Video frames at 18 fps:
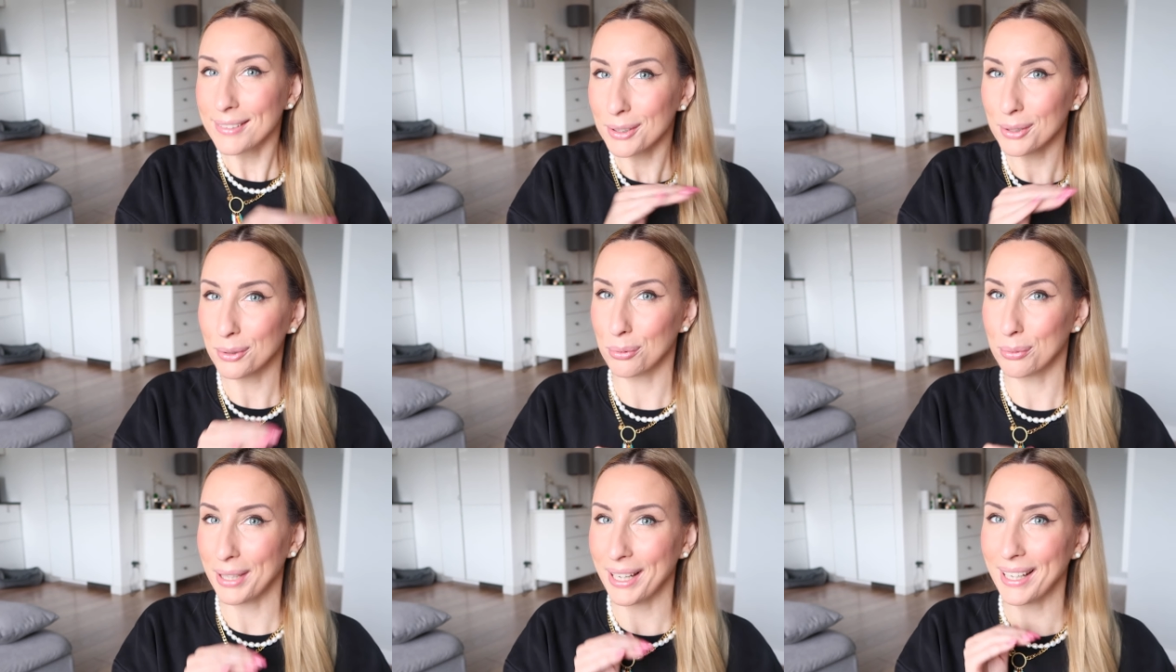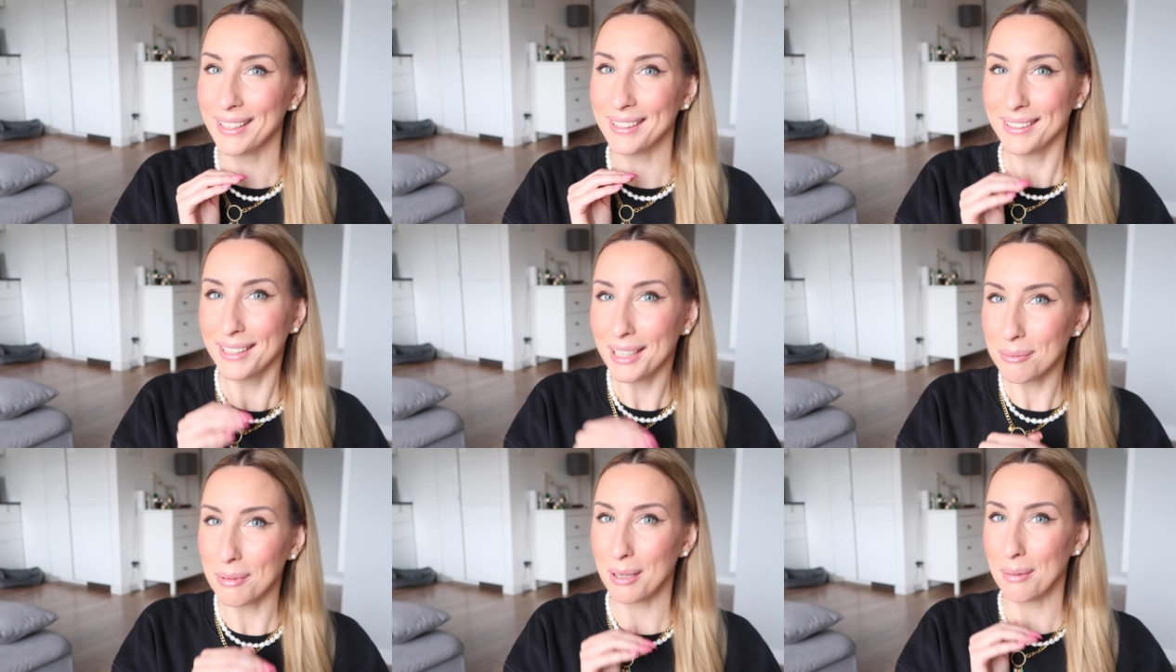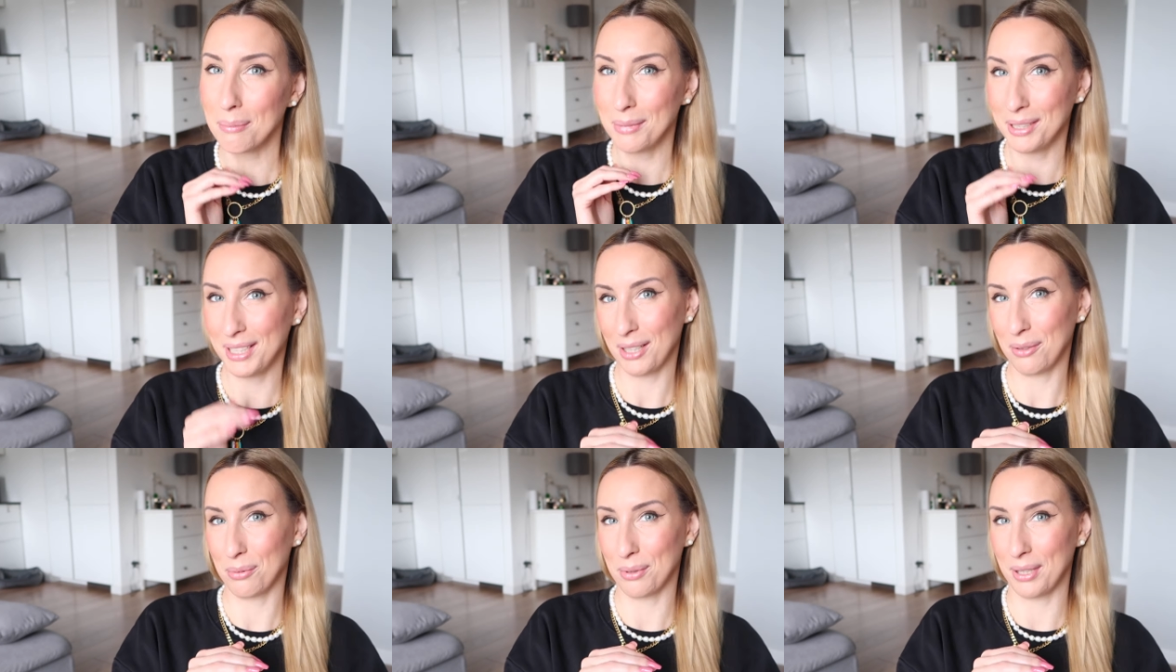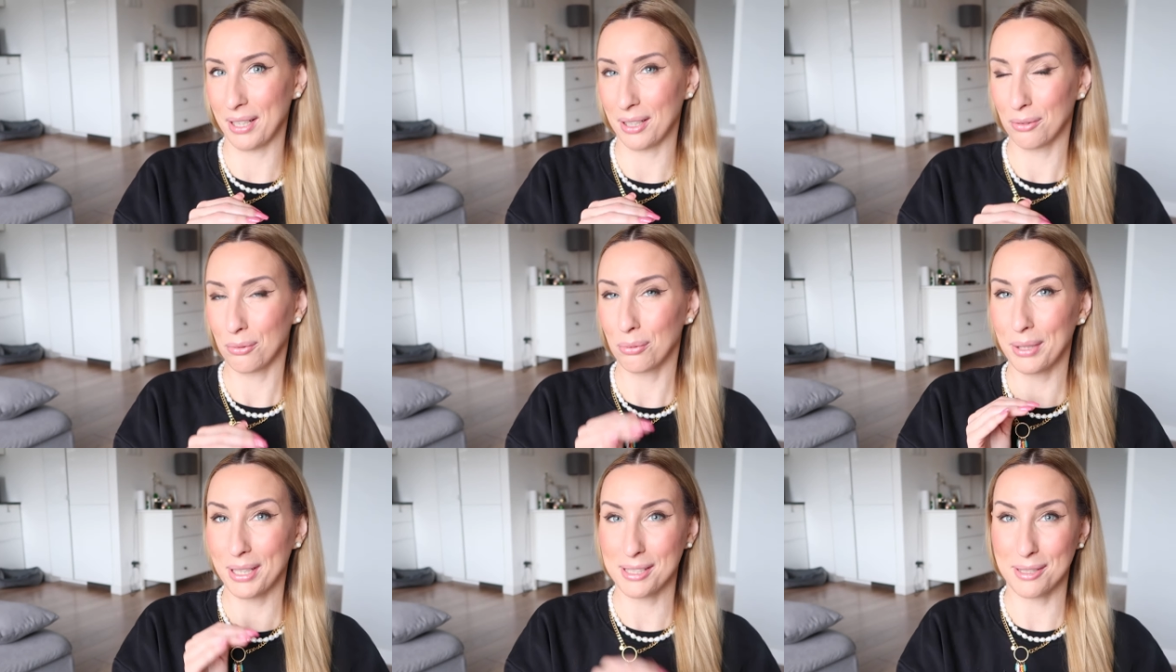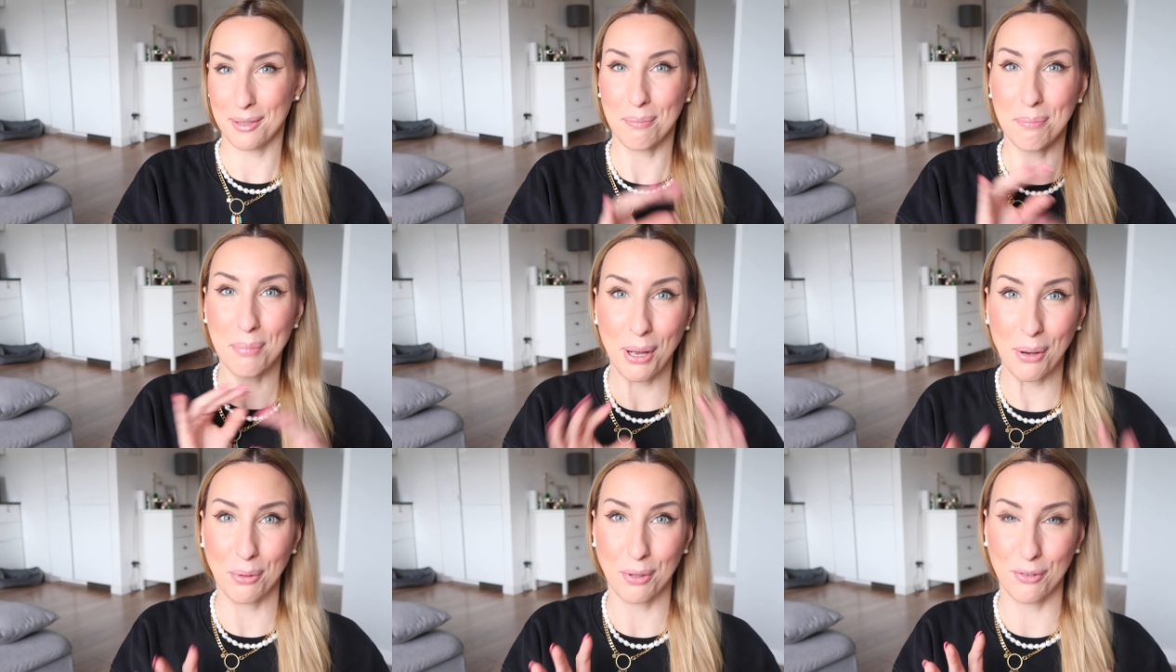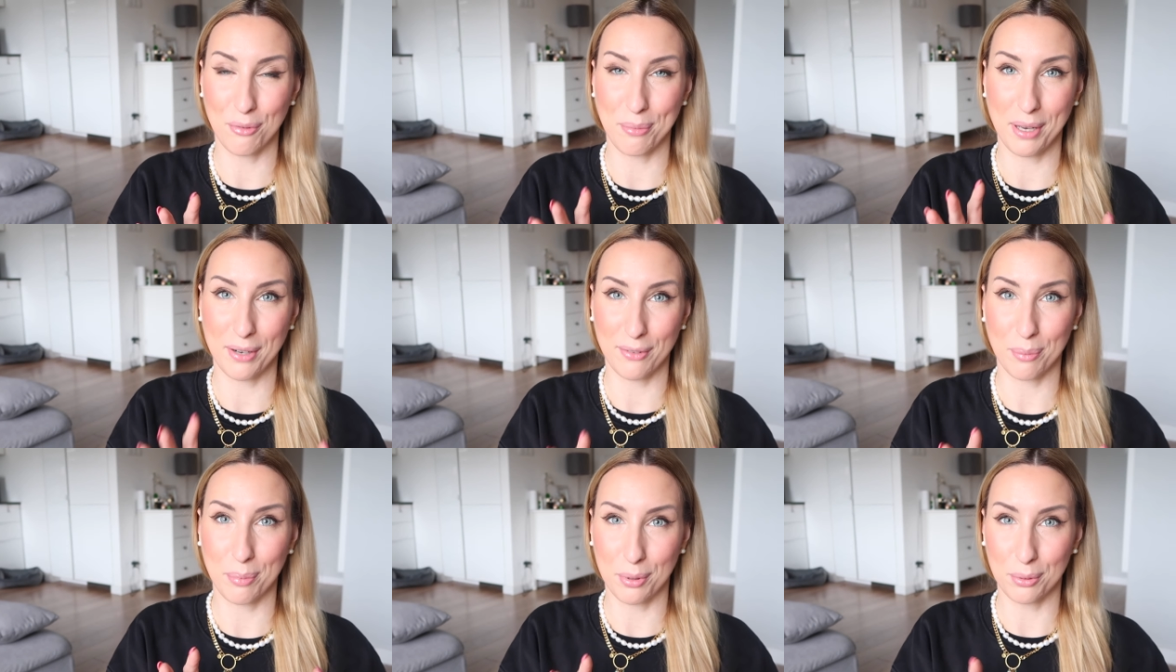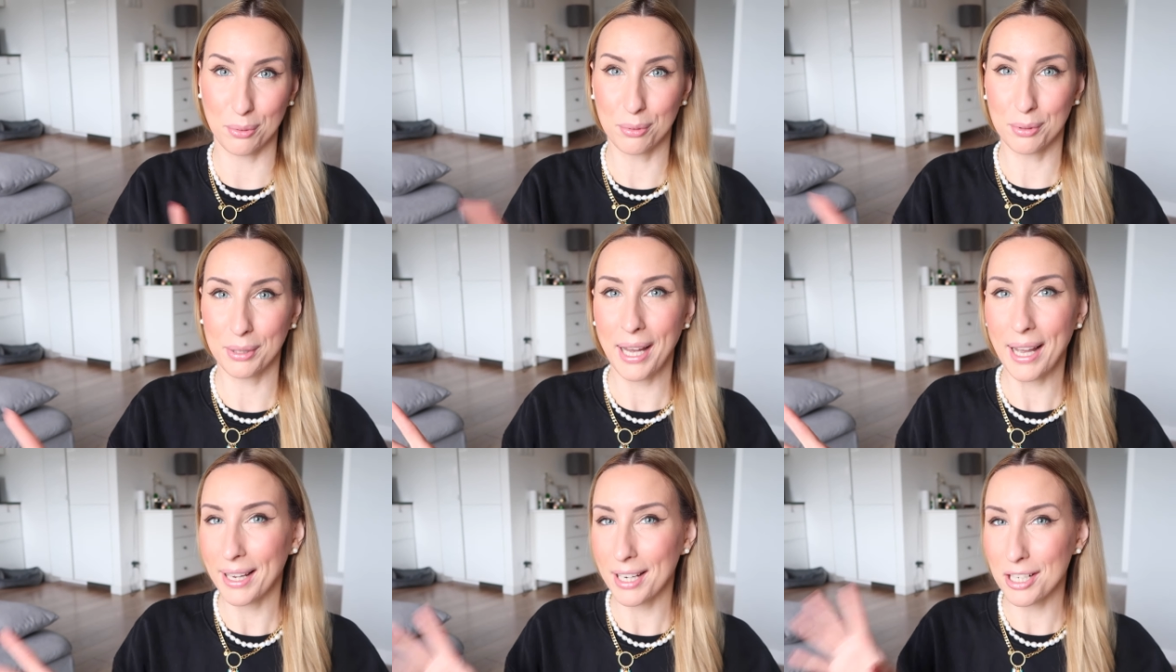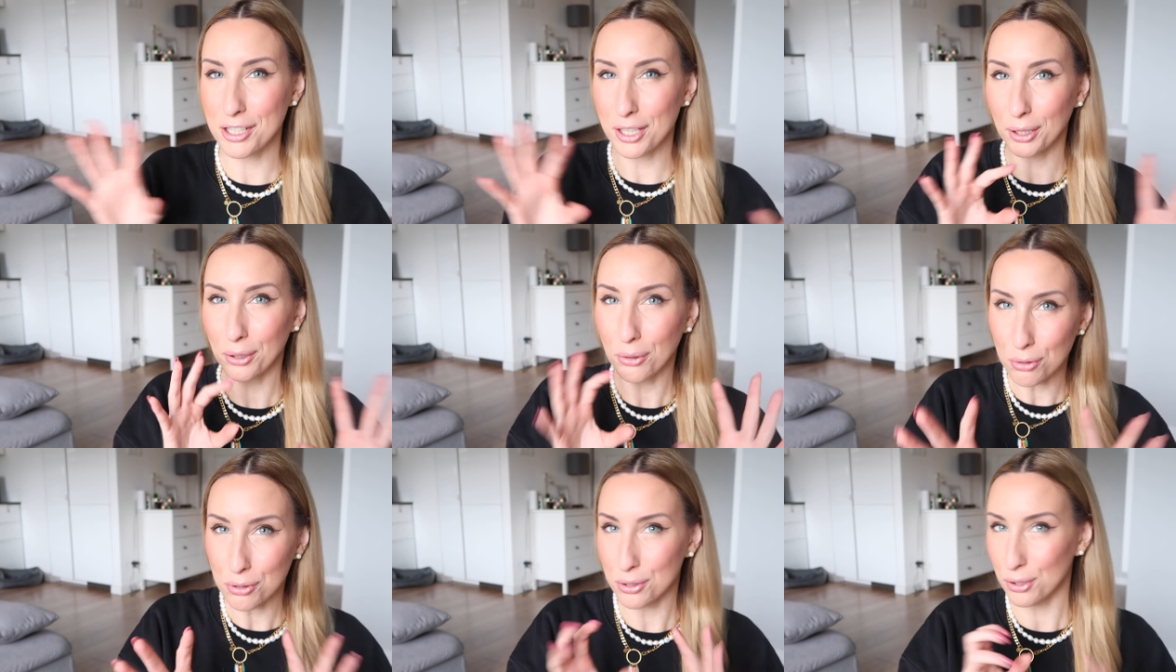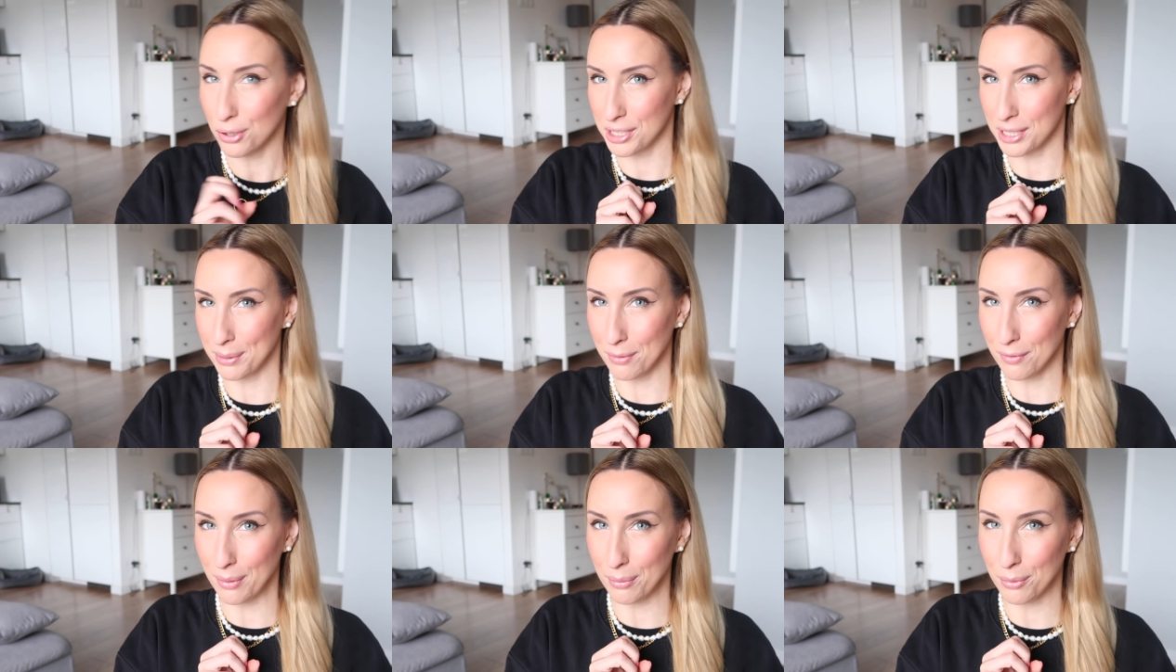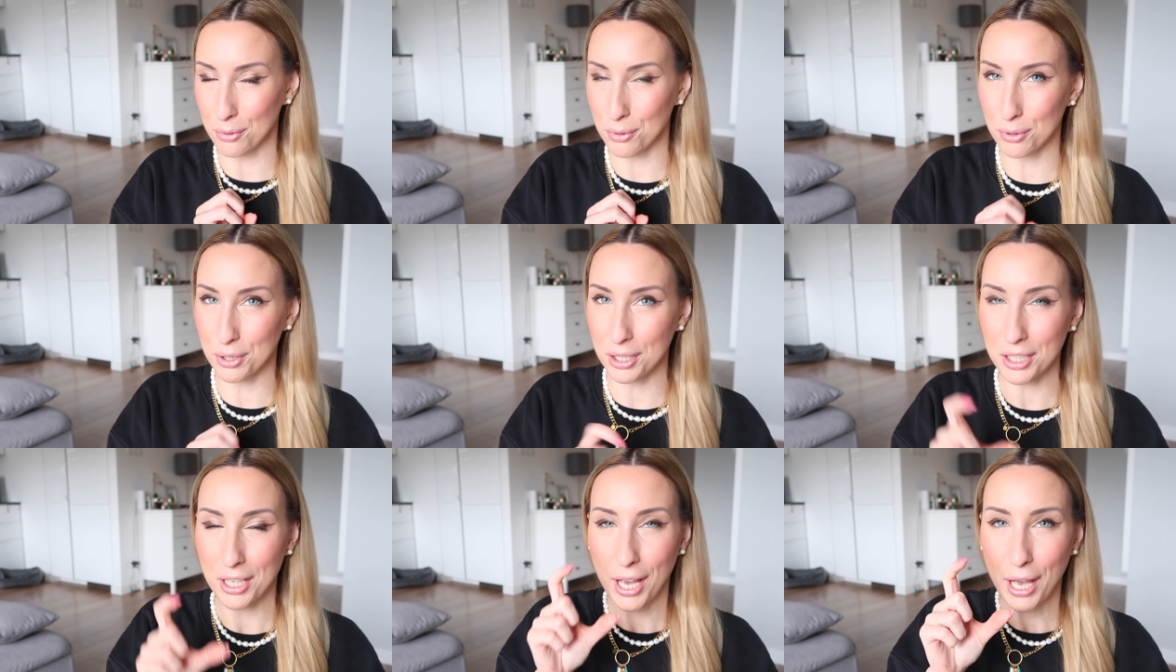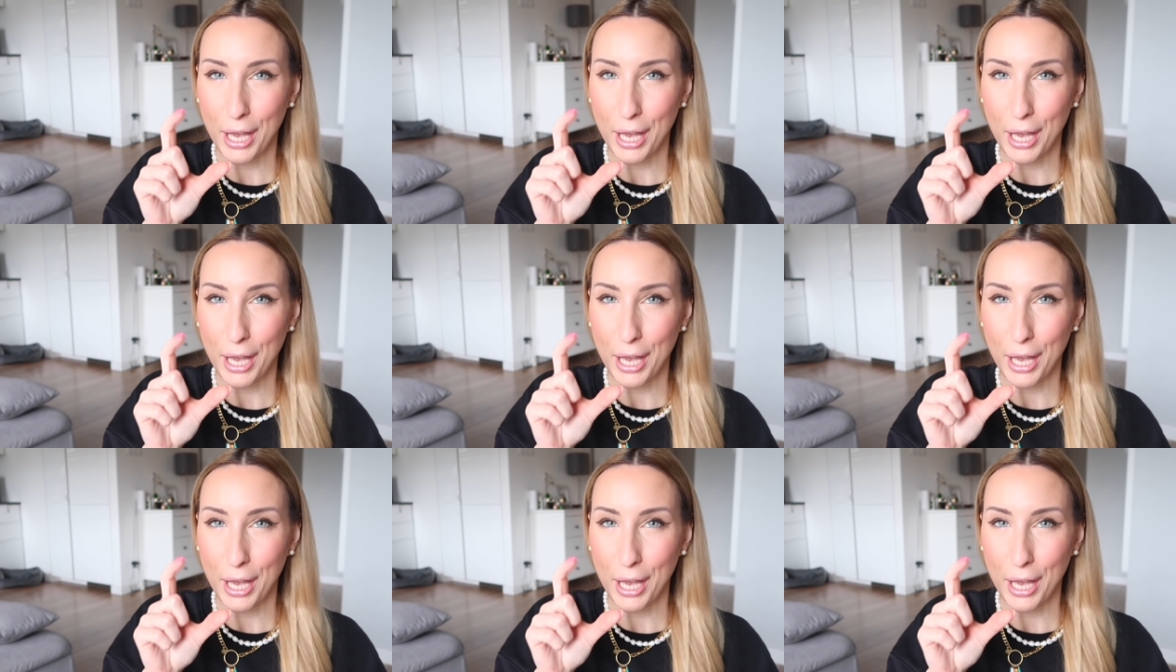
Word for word: tutaj nie ma miniaturek, tutaj są pełnowymiarowe produkty, a jeżeli już coś chcemy Wam dorzucić,